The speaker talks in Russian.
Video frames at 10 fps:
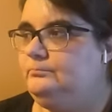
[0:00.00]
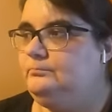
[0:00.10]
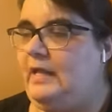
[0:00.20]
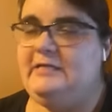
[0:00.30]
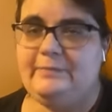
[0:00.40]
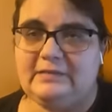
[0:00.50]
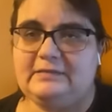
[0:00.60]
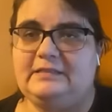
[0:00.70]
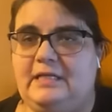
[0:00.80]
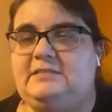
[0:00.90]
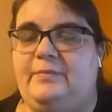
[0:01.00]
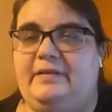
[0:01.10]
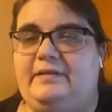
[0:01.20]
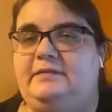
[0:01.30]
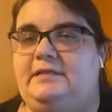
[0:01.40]
либо отказался бы от
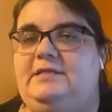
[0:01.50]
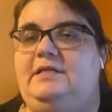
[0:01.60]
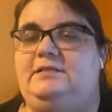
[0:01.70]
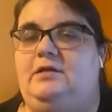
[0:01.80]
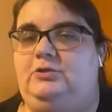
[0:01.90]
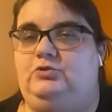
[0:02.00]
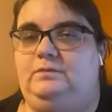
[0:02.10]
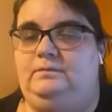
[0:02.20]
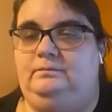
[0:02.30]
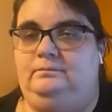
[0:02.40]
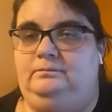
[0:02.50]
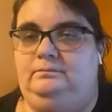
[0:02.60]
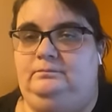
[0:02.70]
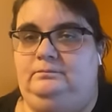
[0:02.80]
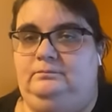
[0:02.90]
этой идеи сразу.
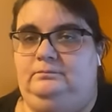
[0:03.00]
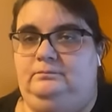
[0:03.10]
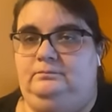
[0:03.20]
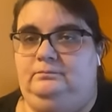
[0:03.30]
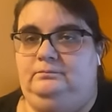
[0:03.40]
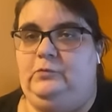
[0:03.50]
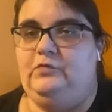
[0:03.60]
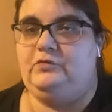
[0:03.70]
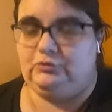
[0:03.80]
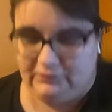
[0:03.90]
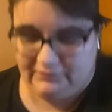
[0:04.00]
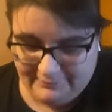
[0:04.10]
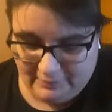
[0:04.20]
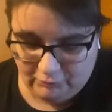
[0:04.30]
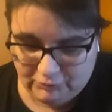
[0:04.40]
Но в то же
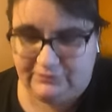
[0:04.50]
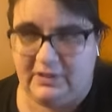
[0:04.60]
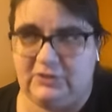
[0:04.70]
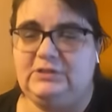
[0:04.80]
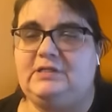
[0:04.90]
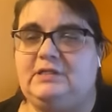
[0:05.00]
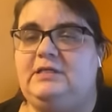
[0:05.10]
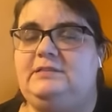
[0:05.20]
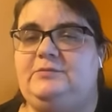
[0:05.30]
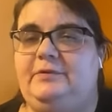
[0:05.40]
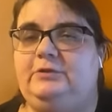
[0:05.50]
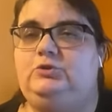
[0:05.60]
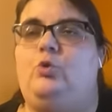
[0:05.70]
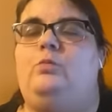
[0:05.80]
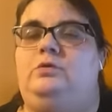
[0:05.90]
время очень важно сказать себе
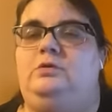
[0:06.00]
стоп.